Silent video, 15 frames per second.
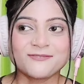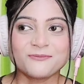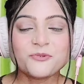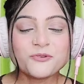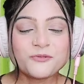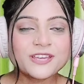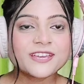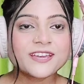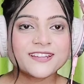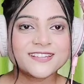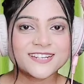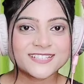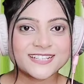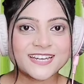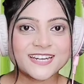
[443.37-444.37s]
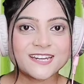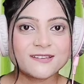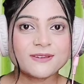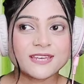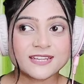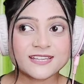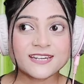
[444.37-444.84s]
मूवी के अंदर देखने
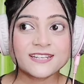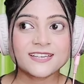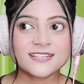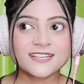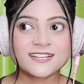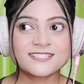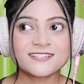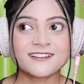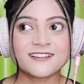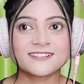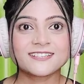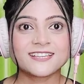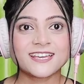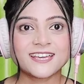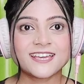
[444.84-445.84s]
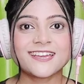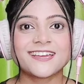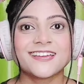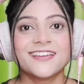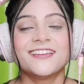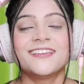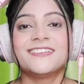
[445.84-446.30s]
में कितने ज़्यादा अच्छे लगते
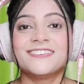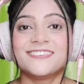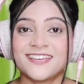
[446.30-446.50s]
हैं